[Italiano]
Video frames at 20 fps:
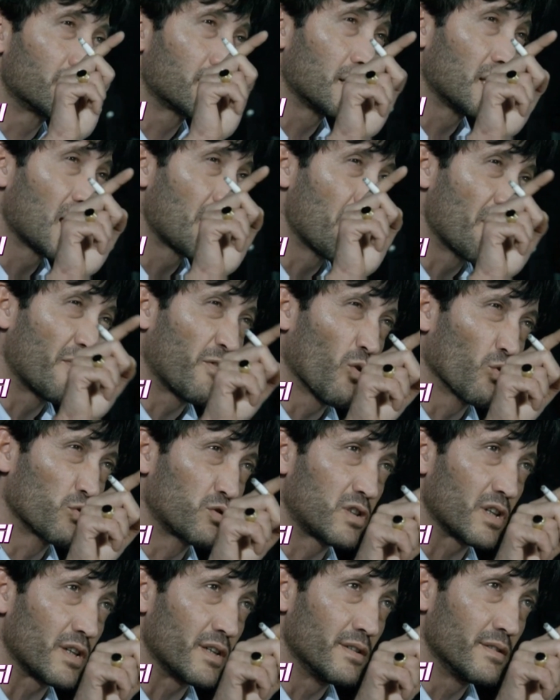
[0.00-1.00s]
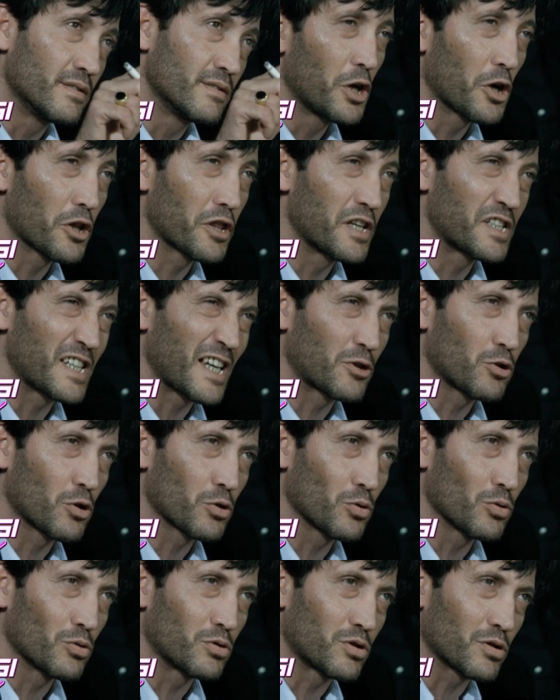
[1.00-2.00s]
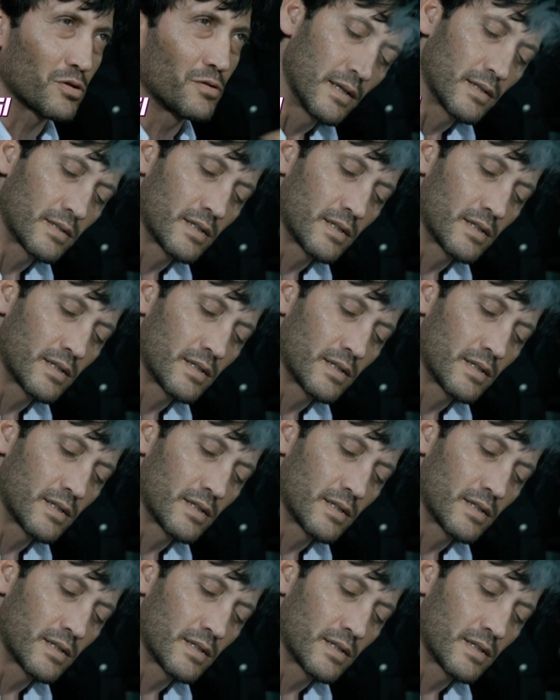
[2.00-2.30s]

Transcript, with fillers: se lei mi fotte, io le detto tutto.